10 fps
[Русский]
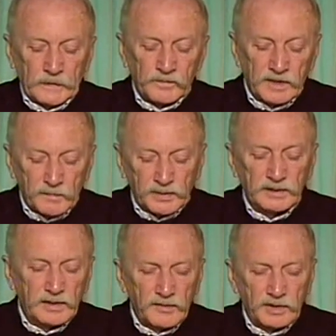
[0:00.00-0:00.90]
да
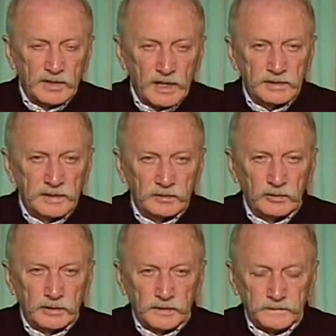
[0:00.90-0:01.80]
продавить как
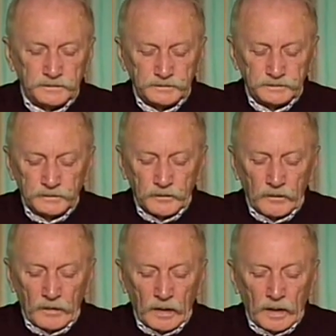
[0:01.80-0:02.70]
следует.
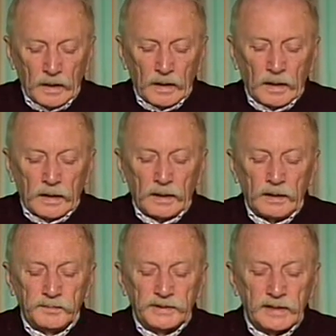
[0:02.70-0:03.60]
Угу.
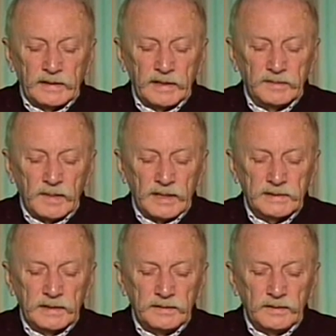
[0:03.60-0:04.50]
Подогреть
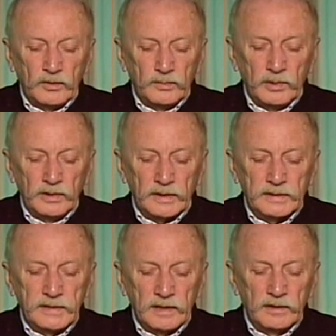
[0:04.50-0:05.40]
масло, любое
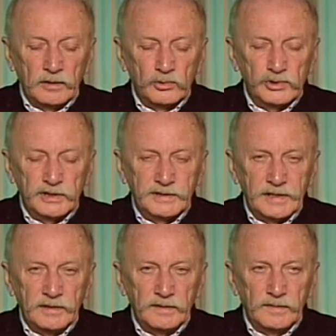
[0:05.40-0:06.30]
растительное, лучше,
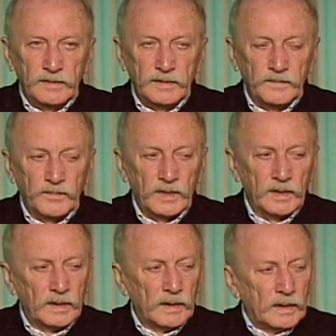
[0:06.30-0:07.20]
если
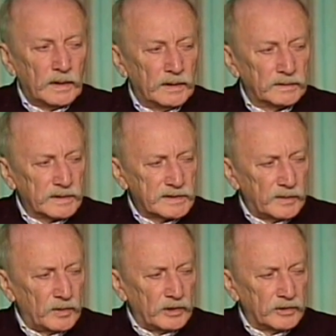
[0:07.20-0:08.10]
это
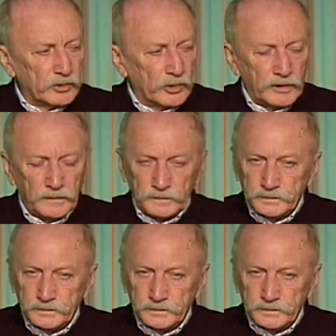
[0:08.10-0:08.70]
самое льняное.